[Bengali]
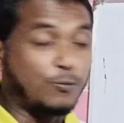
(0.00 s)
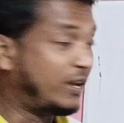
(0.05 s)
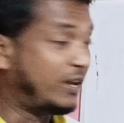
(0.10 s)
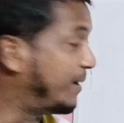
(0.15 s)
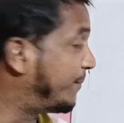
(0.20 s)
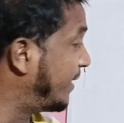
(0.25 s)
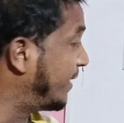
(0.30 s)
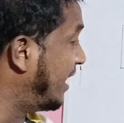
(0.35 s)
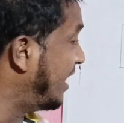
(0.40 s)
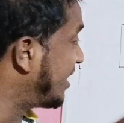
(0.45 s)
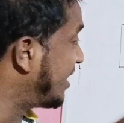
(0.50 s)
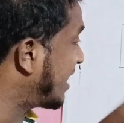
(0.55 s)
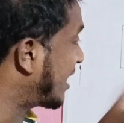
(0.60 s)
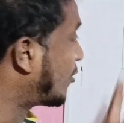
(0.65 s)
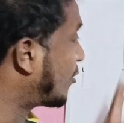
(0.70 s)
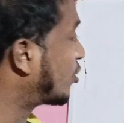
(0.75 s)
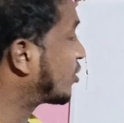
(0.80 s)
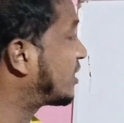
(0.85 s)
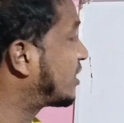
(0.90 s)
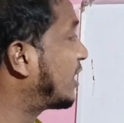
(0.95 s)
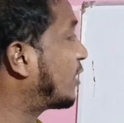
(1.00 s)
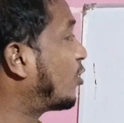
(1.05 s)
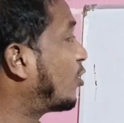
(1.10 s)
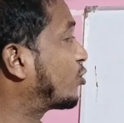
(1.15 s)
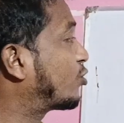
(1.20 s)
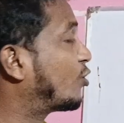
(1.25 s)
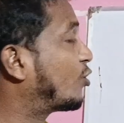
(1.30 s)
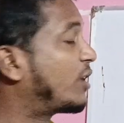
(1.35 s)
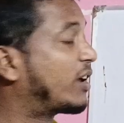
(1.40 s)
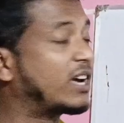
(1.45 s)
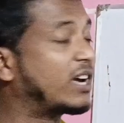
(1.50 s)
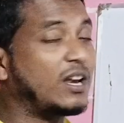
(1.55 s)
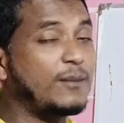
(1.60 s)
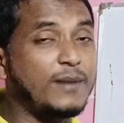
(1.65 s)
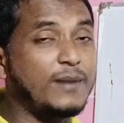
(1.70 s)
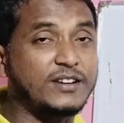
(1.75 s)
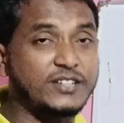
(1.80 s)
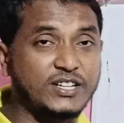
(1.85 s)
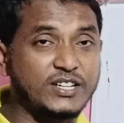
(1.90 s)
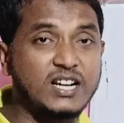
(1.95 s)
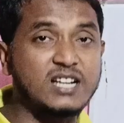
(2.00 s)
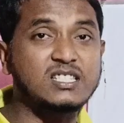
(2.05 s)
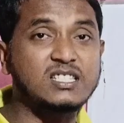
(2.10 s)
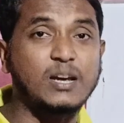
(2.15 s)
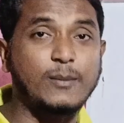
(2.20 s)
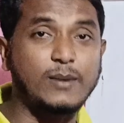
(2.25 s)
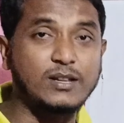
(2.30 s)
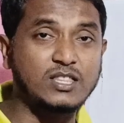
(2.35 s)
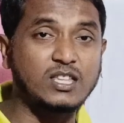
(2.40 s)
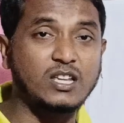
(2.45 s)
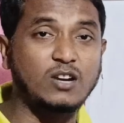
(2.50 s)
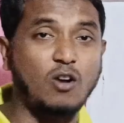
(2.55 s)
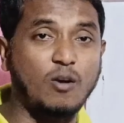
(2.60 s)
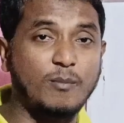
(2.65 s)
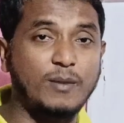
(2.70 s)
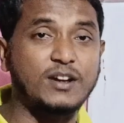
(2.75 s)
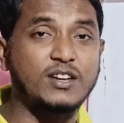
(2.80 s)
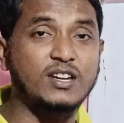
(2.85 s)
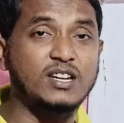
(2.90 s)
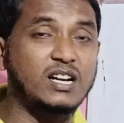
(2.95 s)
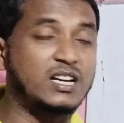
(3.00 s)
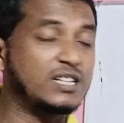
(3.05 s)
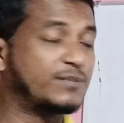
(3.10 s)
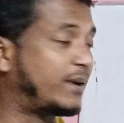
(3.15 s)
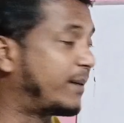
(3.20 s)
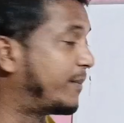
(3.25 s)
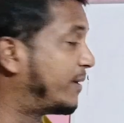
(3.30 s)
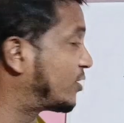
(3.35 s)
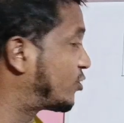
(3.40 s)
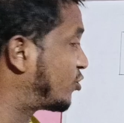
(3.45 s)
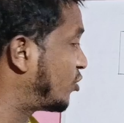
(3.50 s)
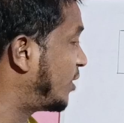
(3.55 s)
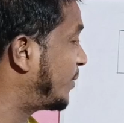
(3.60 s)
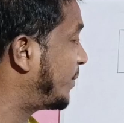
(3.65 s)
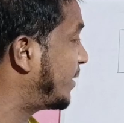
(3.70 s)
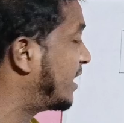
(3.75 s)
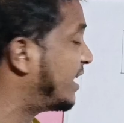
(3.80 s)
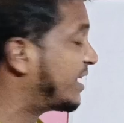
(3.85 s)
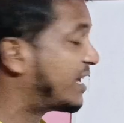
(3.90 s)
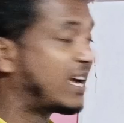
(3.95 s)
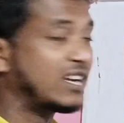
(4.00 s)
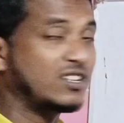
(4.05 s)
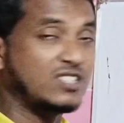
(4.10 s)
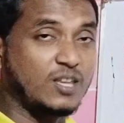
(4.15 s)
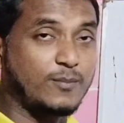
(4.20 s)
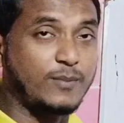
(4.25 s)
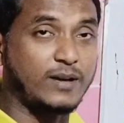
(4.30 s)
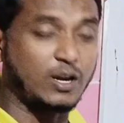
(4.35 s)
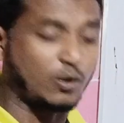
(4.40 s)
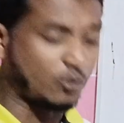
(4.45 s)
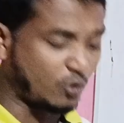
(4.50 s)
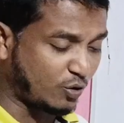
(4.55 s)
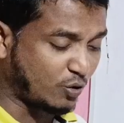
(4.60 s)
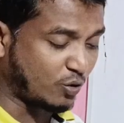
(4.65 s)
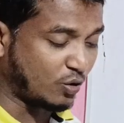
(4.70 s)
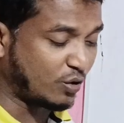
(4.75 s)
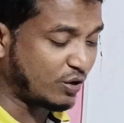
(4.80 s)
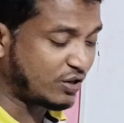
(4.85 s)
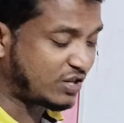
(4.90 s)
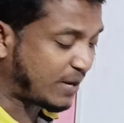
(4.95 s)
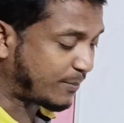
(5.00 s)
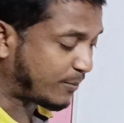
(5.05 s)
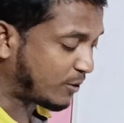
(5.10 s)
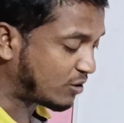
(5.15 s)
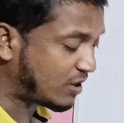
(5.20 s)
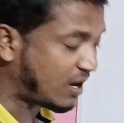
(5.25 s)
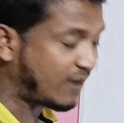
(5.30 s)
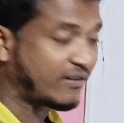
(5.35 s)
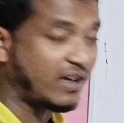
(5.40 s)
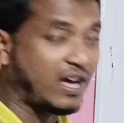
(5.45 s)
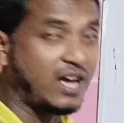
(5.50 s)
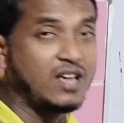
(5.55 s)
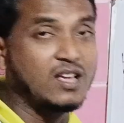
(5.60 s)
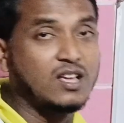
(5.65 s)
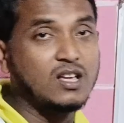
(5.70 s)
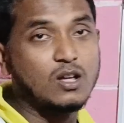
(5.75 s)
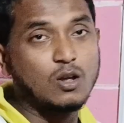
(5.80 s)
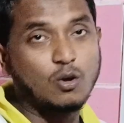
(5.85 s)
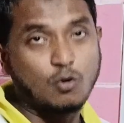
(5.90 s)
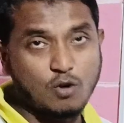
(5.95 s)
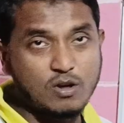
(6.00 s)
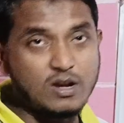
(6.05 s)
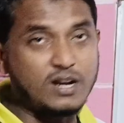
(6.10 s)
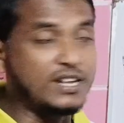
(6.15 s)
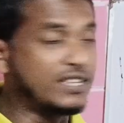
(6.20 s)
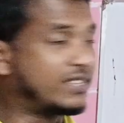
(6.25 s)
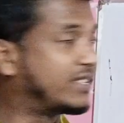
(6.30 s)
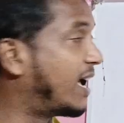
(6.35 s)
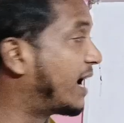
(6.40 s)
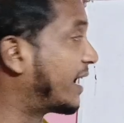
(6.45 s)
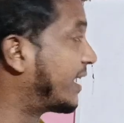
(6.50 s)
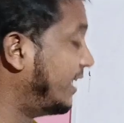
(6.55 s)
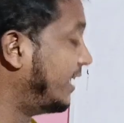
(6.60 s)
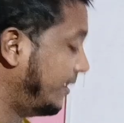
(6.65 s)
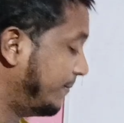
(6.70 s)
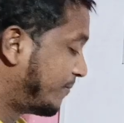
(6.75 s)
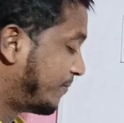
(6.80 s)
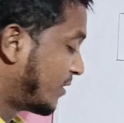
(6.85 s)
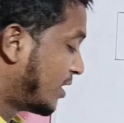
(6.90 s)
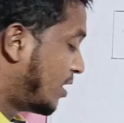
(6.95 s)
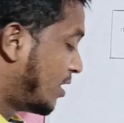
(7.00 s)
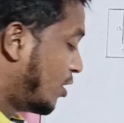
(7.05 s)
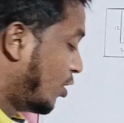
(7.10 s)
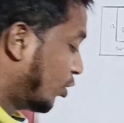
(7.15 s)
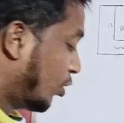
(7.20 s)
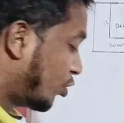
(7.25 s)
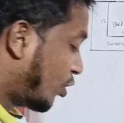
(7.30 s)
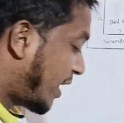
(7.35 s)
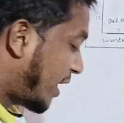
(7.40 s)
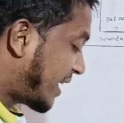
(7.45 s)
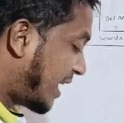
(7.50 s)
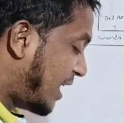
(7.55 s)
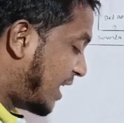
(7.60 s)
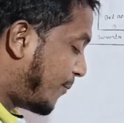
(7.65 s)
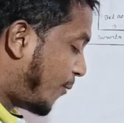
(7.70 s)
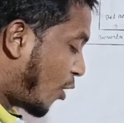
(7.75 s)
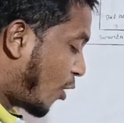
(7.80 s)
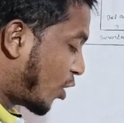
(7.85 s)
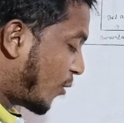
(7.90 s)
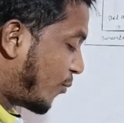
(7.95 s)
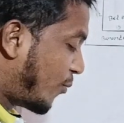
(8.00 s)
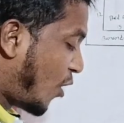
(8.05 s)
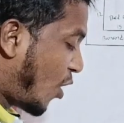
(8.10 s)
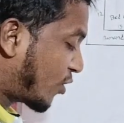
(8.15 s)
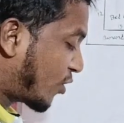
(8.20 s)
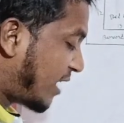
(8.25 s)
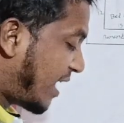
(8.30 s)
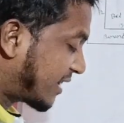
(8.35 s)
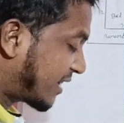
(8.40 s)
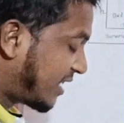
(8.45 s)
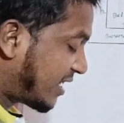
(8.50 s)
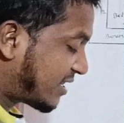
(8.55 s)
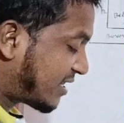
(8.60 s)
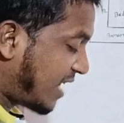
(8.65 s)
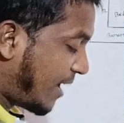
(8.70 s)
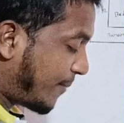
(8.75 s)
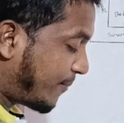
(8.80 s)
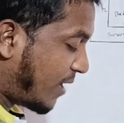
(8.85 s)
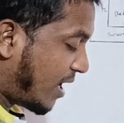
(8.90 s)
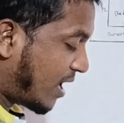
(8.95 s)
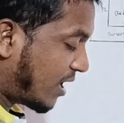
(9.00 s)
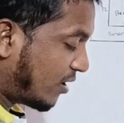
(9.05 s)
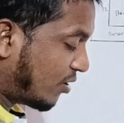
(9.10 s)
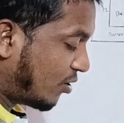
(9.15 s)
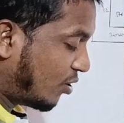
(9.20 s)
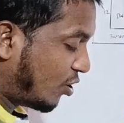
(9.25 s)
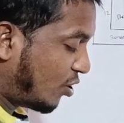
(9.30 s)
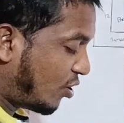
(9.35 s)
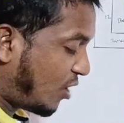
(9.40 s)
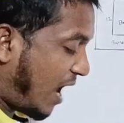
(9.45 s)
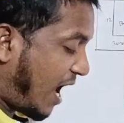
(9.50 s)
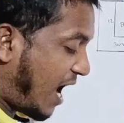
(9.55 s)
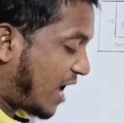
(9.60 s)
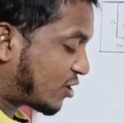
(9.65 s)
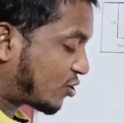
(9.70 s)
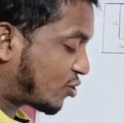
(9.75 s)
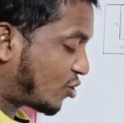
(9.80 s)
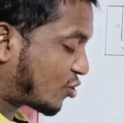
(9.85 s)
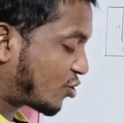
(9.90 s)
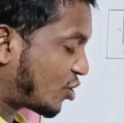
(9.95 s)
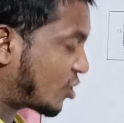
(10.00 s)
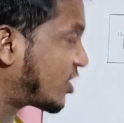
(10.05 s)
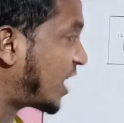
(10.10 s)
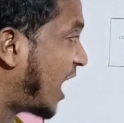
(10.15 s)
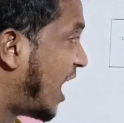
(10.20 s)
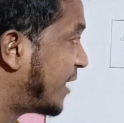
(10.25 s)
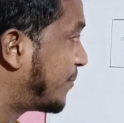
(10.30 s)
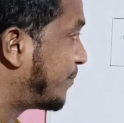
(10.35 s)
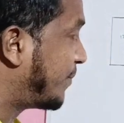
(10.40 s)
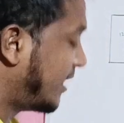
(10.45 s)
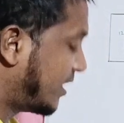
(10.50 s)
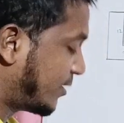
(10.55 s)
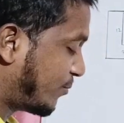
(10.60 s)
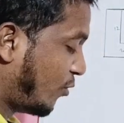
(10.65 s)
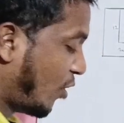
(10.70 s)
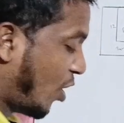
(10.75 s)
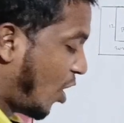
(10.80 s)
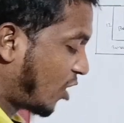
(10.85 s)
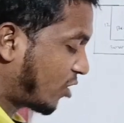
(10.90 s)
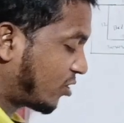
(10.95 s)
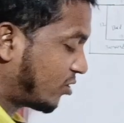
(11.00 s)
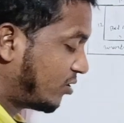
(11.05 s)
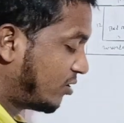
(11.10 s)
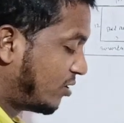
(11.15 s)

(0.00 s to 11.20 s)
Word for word: এই বিলটা করতে কত টাকার মেটেরিয়ালস আমাদের র মেটেরিয়ালস বা মেস্তরি বিল এটা আসতে পারে ওইগুলো হিসাব কিন্তু আমরা করে নিছি আগেই তো এখানে বড় ব্লক লাগতেছে আপনার হলো আষ্টশো ষাট পিস ব্লক